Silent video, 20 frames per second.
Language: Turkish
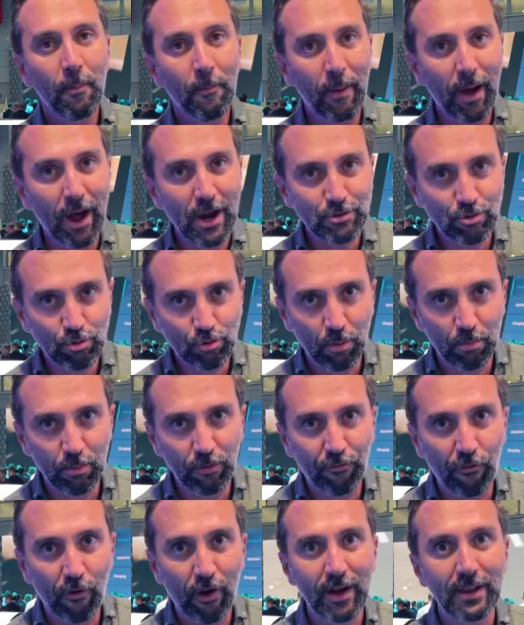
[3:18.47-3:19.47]
Paris
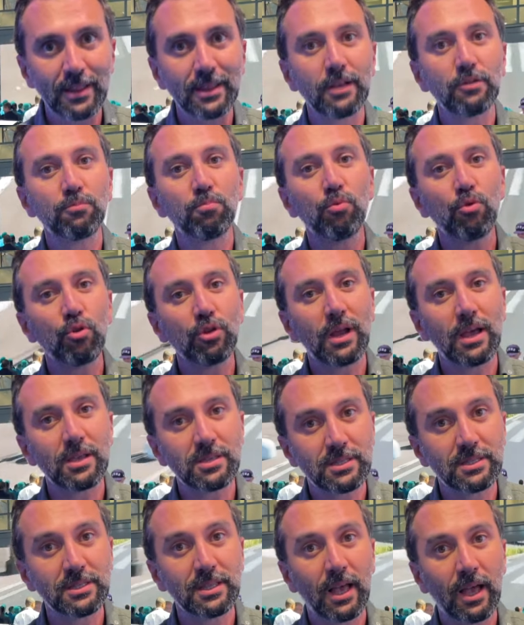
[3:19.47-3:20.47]
Otomobil Fuarı'nda bugün
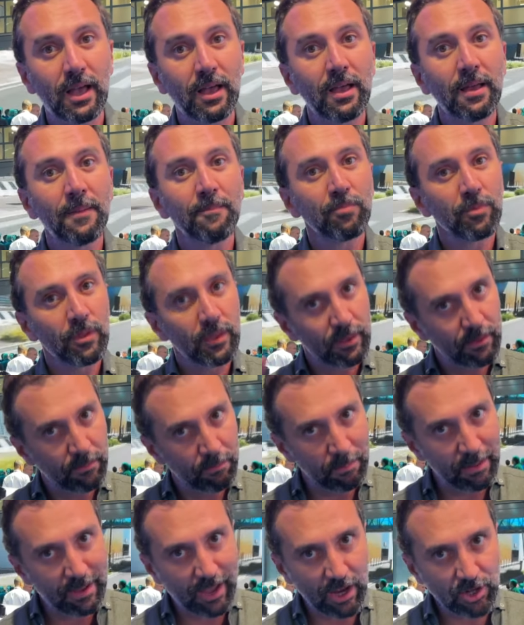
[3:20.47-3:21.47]
aslında
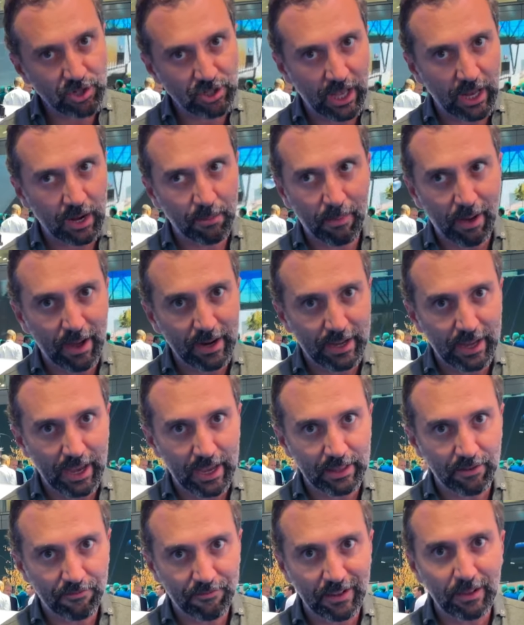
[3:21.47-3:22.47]
birkaç tane markaya
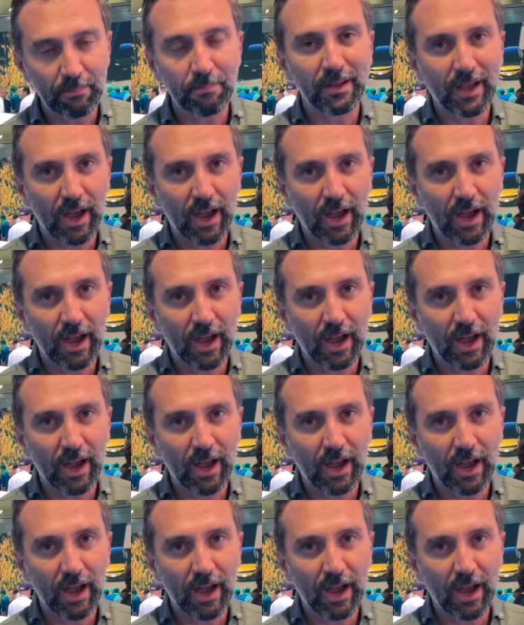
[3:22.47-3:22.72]
hedefledim.